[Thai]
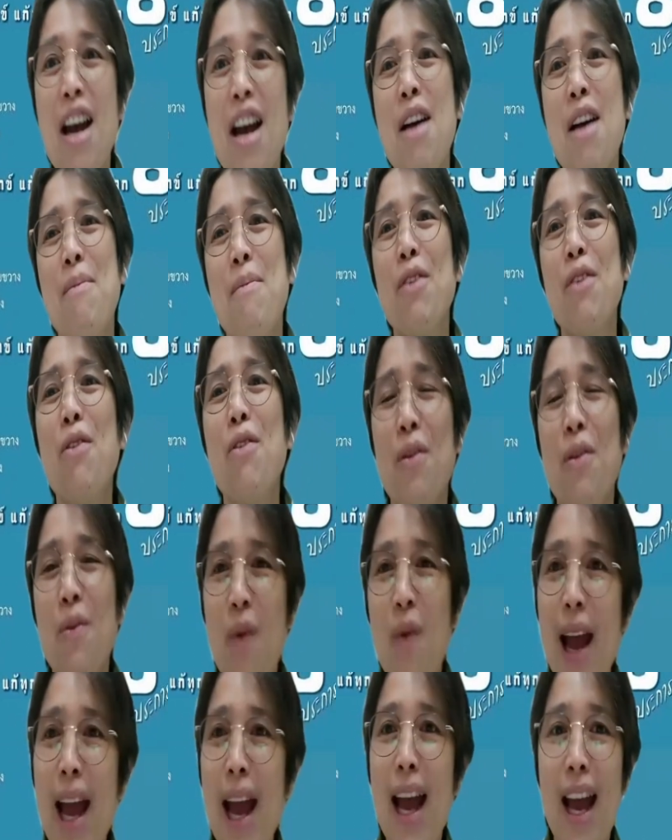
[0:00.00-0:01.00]
ปรากฏ
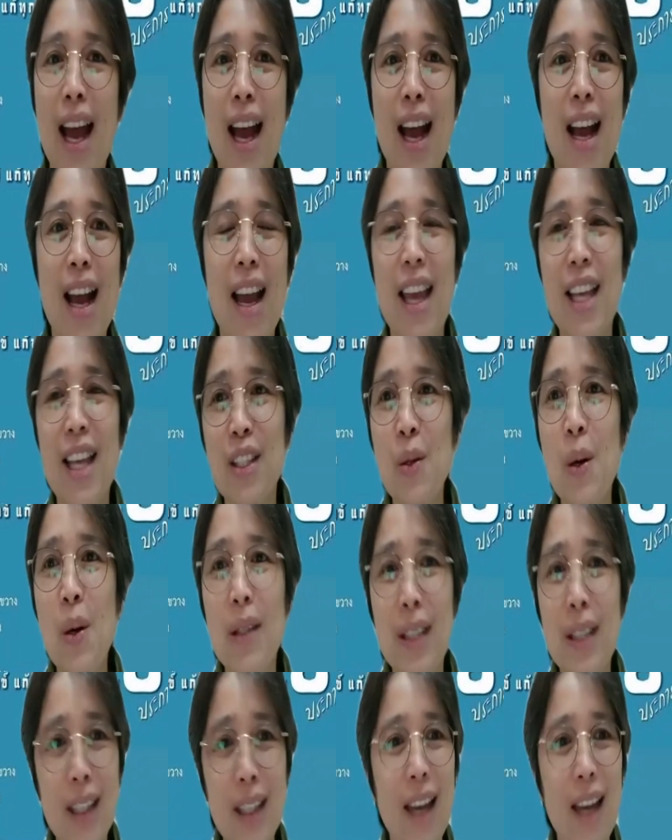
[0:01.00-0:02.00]
ว่าไอ้ช่วง
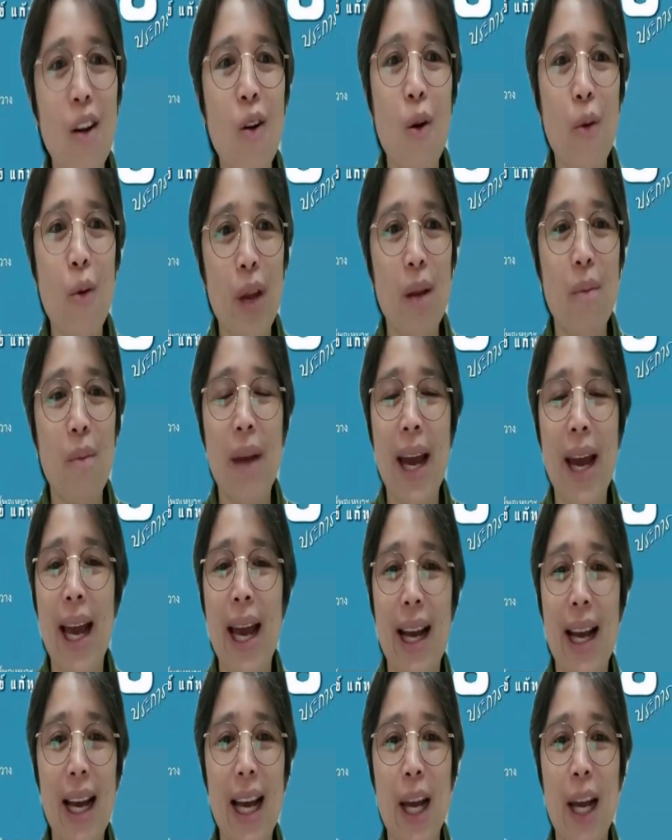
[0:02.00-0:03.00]
ตั้งแต่โควิดมา
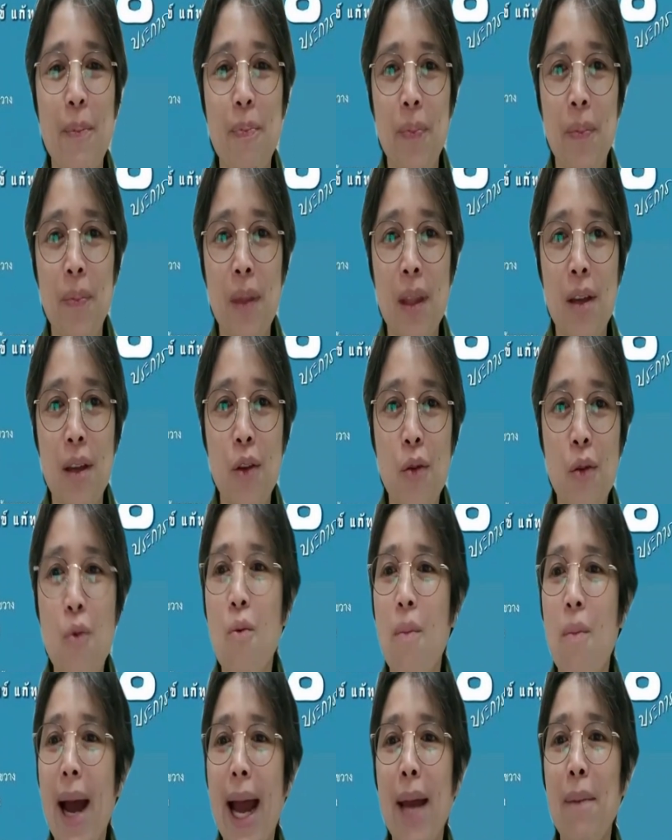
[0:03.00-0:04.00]
ค่ะ อยู่
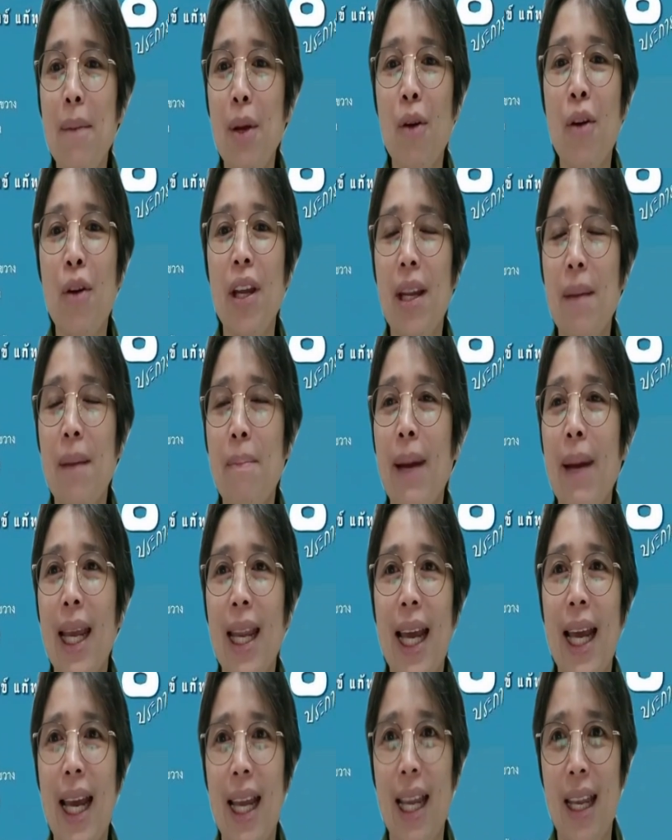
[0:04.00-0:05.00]
บ้านไม่ค่อยได้ไป
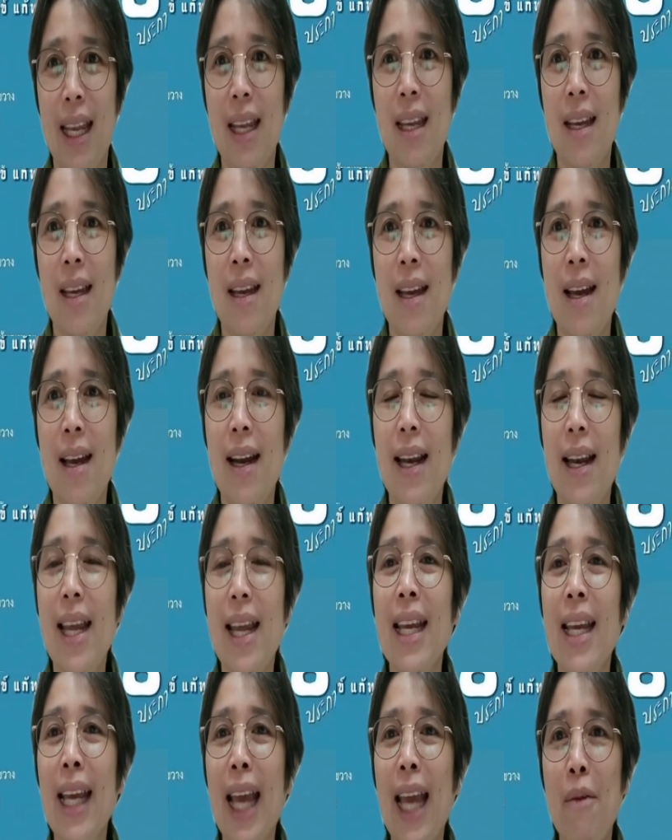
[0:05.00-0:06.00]
ไหน เรียก
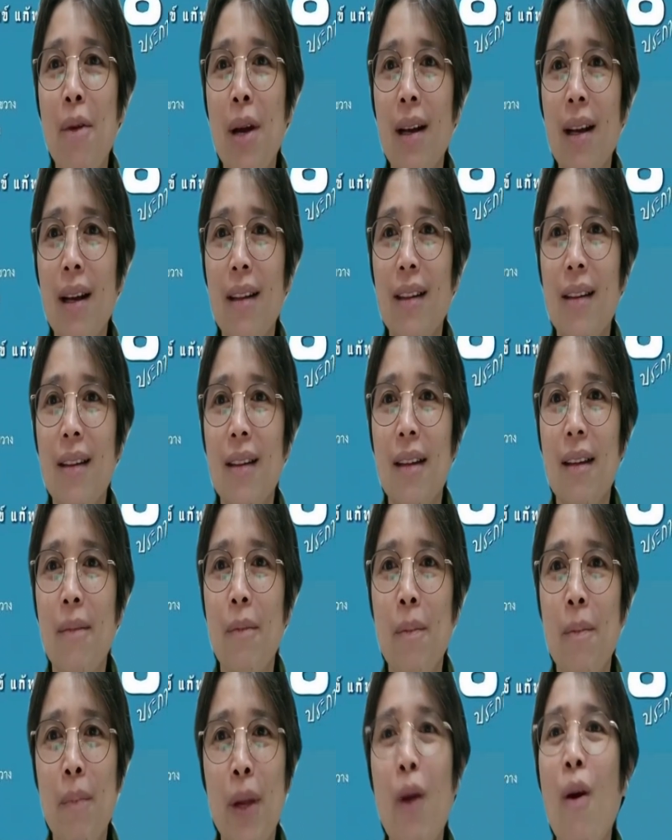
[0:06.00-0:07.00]
ง่าย ๆว่า
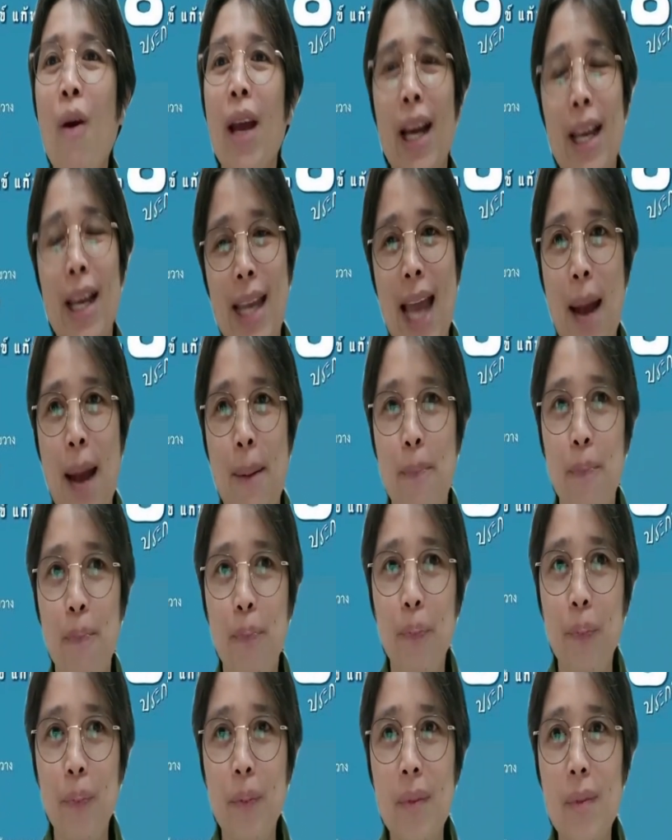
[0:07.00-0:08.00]
ไม่ค่อยขยับ
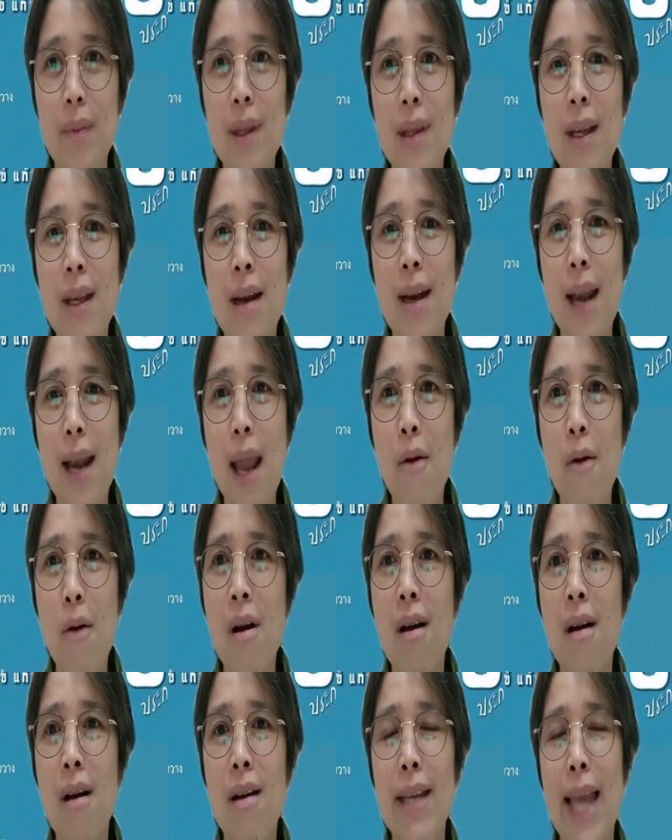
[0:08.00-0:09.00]
แล้ว
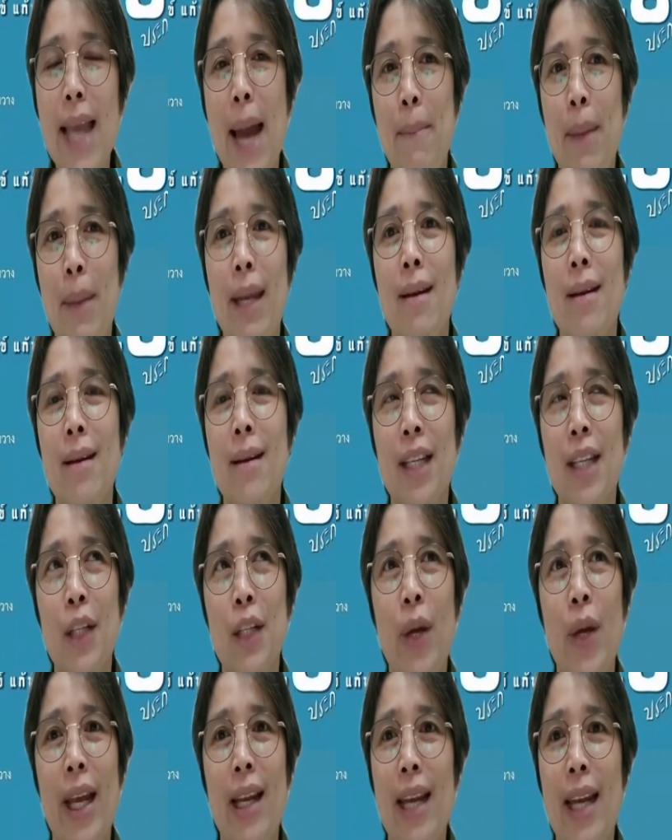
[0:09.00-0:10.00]
ก็ยาเม็ดหนึ่งที่
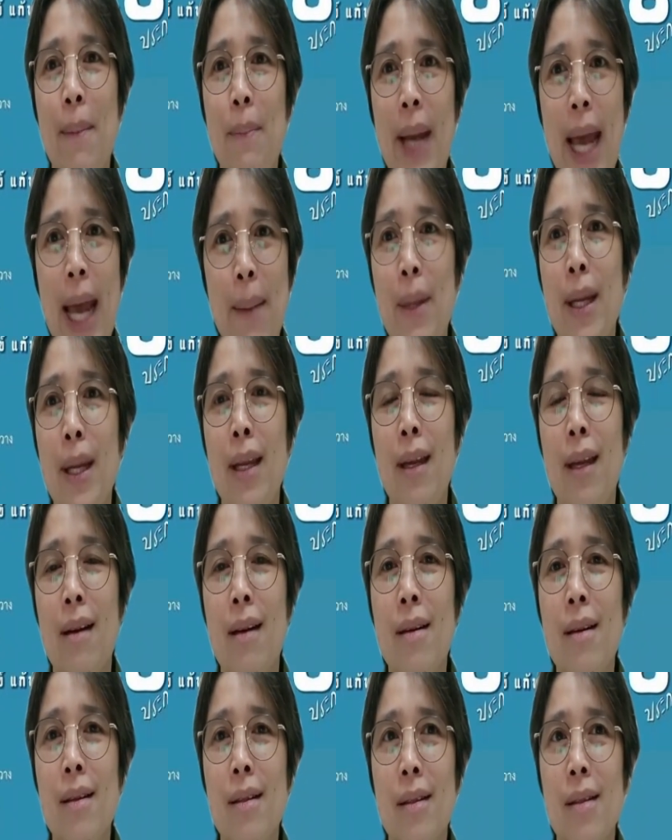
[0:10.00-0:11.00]
ตัวเองทำได้ไม่ดี
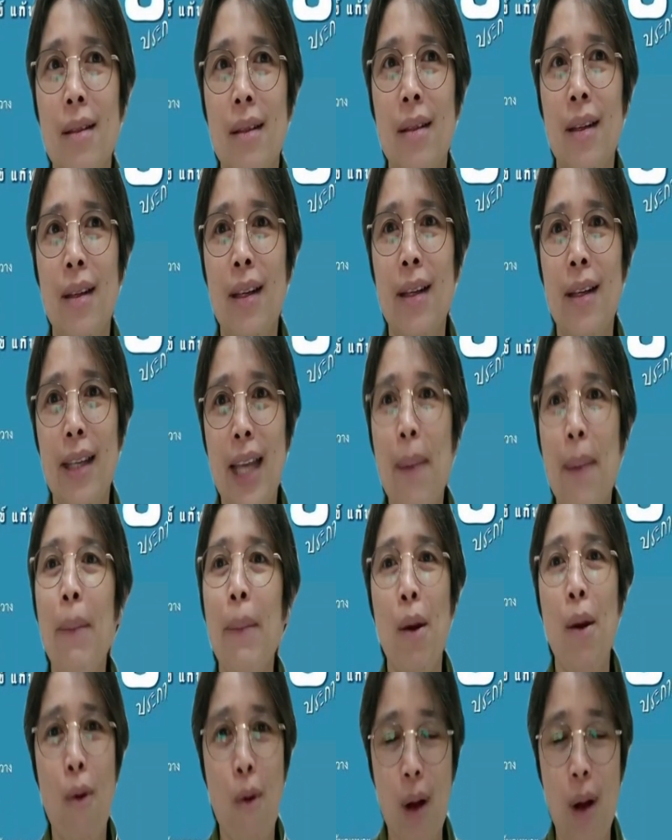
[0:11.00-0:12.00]
ก็คือ ยาเม็
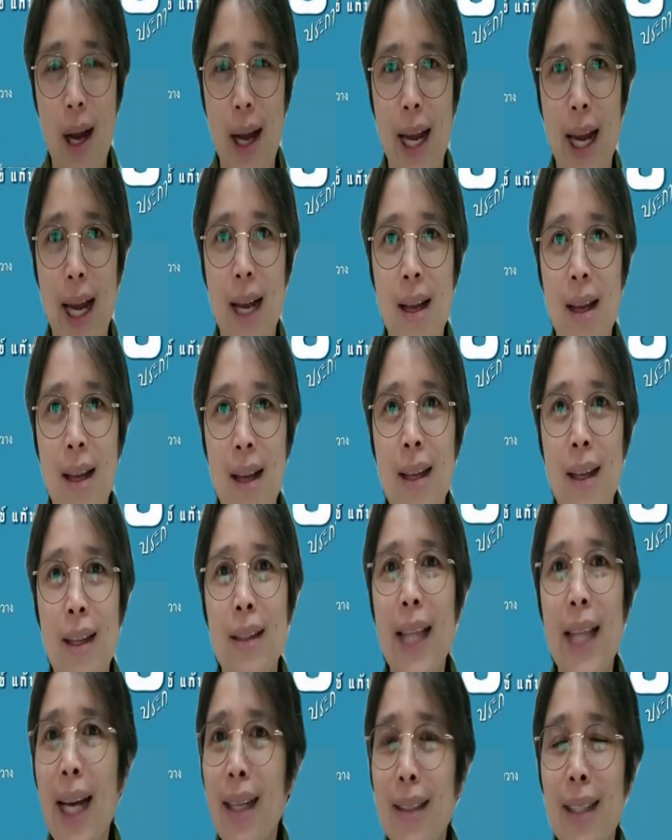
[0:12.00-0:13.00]
ดหกอะค่ะ
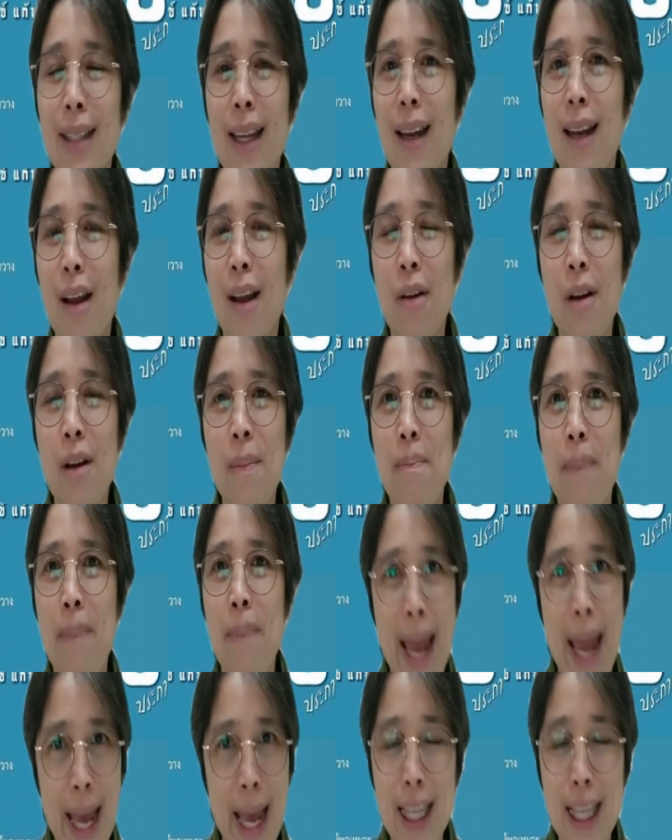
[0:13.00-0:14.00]
ตั้งสิแเราก็
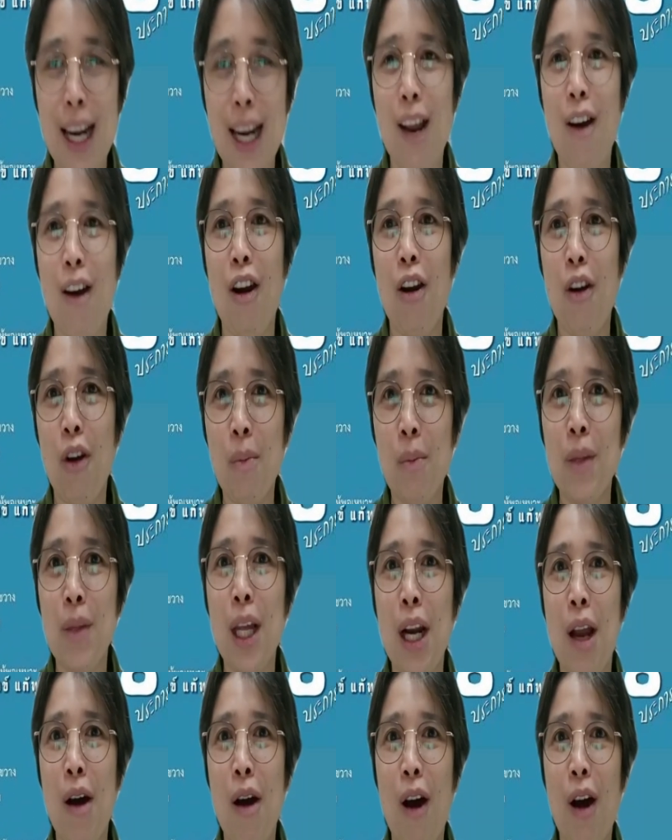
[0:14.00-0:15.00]
แพ้ตลอดล้มต
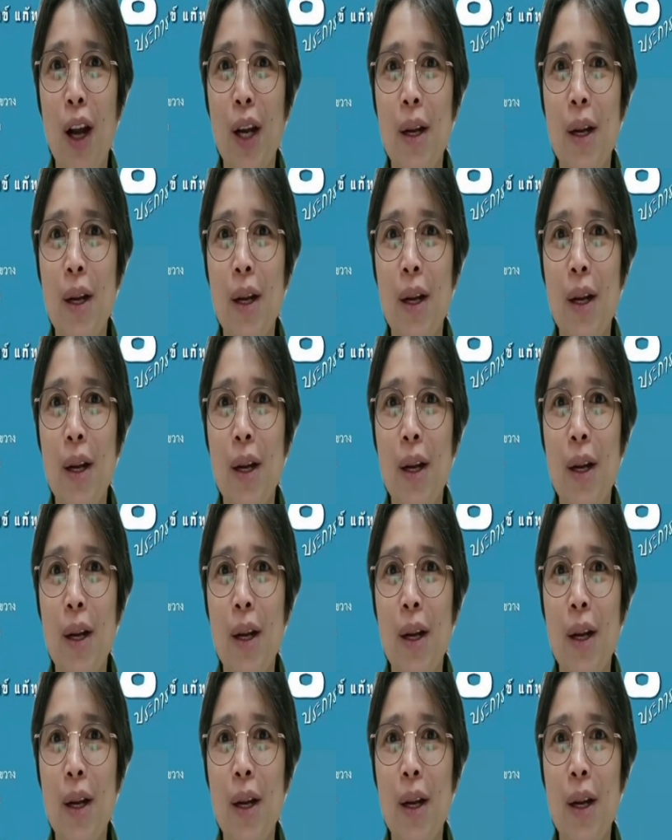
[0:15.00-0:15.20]
ลอด